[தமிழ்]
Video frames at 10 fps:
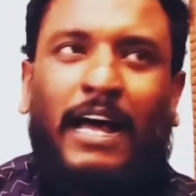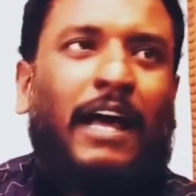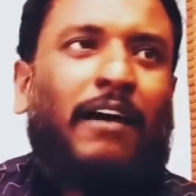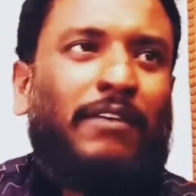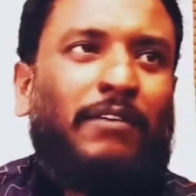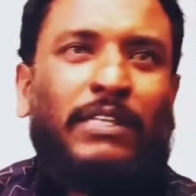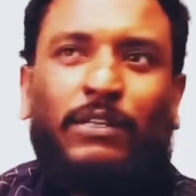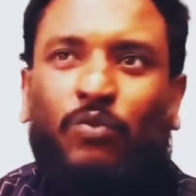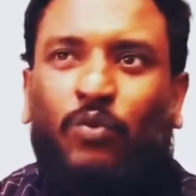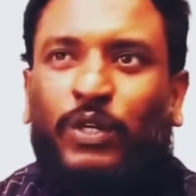நான்
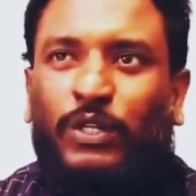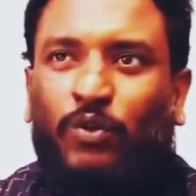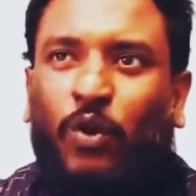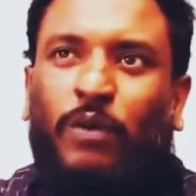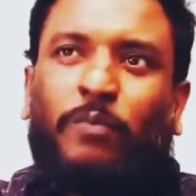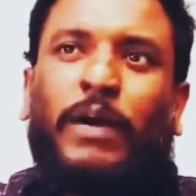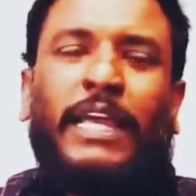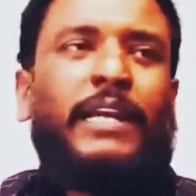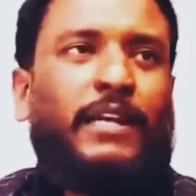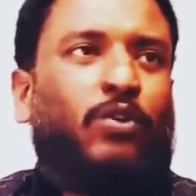அவன் வந்து யூ ஆர்
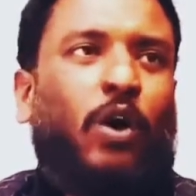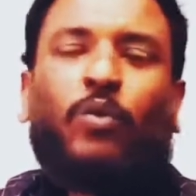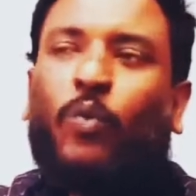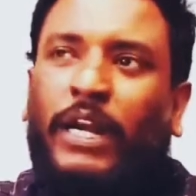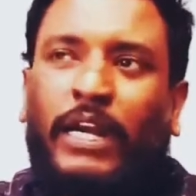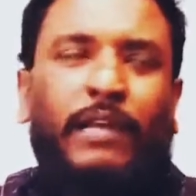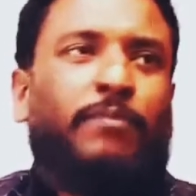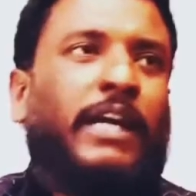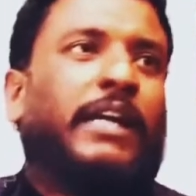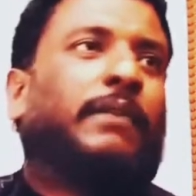மைன் யூ ஆர் ஒன்லி